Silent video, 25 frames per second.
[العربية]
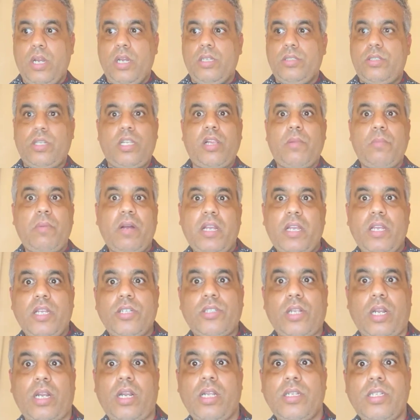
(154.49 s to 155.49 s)
درت
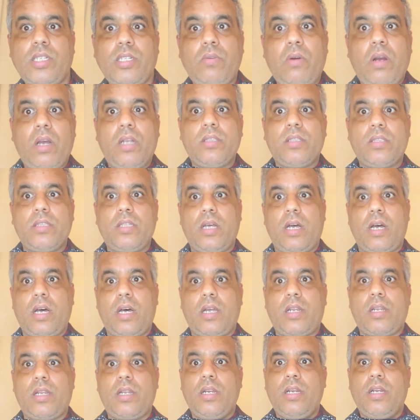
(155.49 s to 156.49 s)
الماكياج راسي واحد
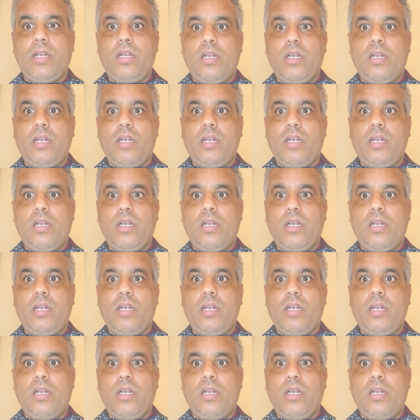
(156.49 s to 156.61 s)
النهار